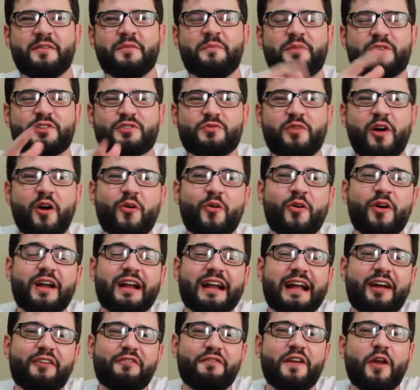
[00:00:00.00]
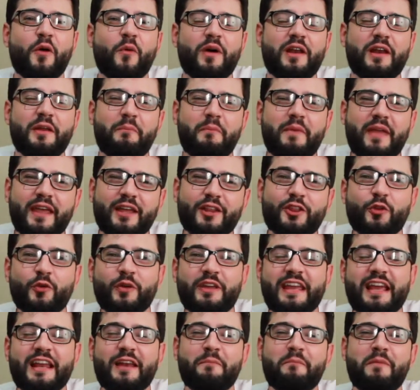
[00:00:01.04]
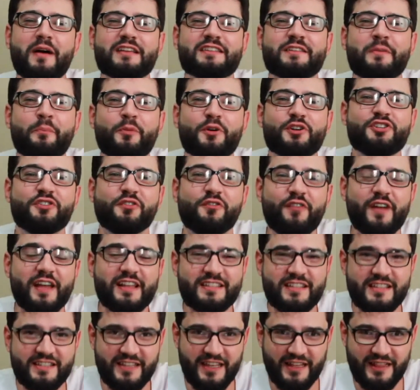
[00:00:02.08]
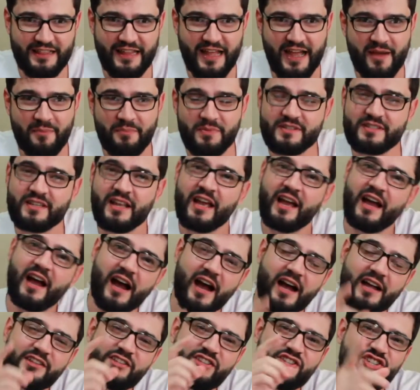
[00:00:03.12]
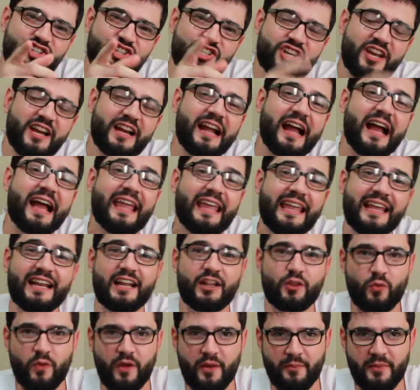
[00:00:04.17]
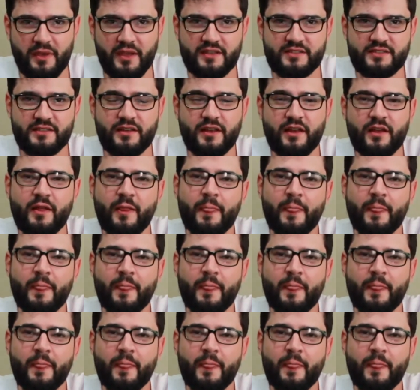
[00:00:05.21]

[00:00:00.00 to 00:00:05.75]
Pessoal, café é um alimento e ele passa por diversas etapas antes de chegar aí na tua mesa.